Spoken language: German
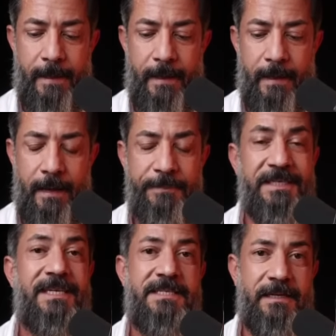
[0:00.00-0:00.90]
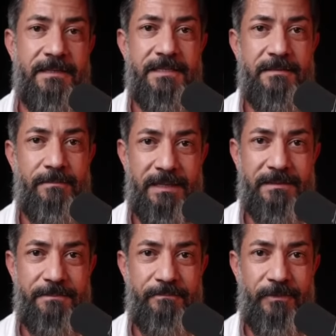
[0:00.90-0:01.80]
am interessantesten
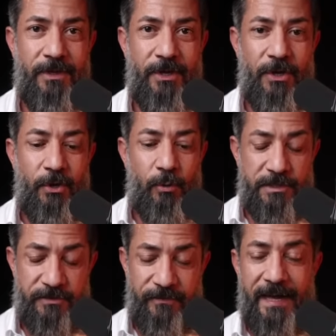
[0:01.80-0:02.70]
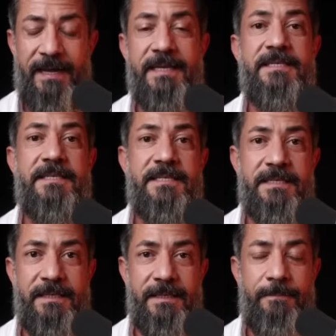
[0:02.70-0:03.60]
macht. Und zwar ist es
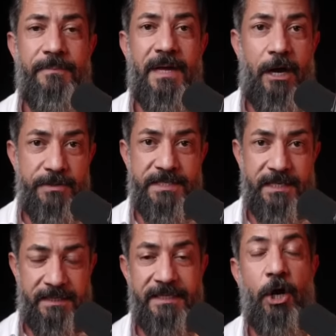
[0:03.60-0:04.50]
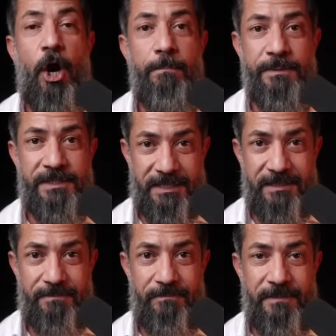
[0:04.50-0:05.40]
ihr Aussehen, ihre
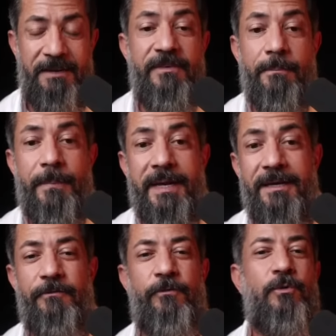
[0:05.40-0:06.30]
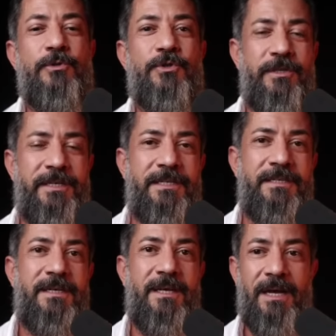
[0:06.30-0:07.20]
Optik. Denn wir Männer
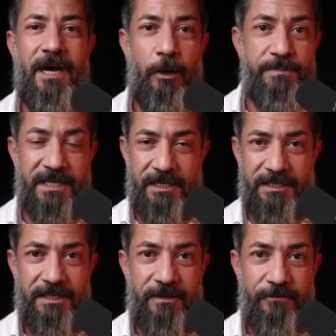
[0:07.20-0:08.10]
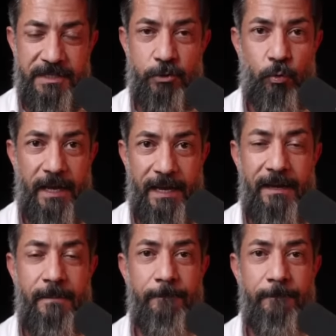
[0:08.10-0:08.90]
funktionieren hauptsächlich visuell.